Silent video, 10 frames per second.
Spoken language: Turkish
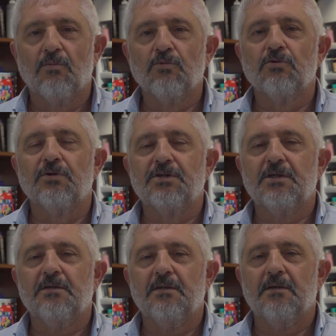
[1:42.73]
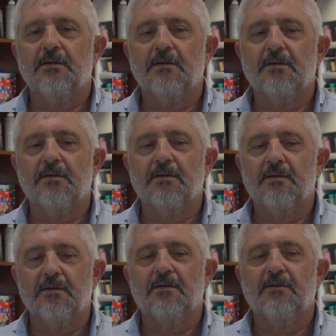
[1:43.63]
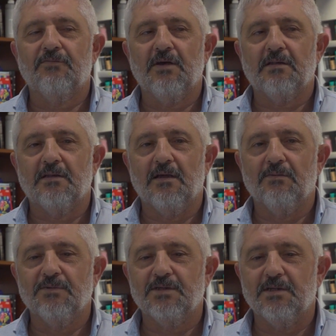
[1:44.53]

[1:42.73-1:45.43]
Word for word: Bunun için e, fiyatlarımız